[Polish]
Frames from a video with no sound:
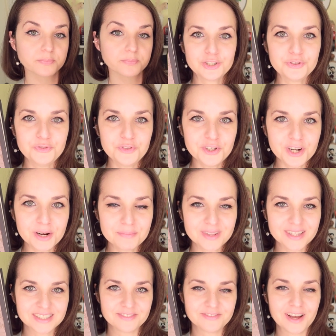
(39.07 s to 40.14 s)
Świrem
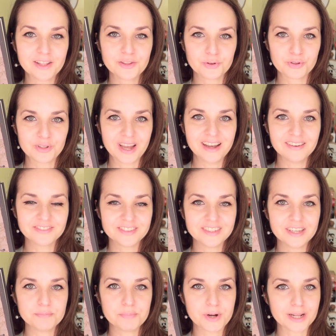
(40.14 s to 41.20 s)
nazywano
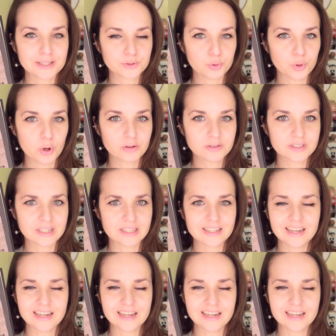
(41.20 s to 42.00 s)
dawniej pracujących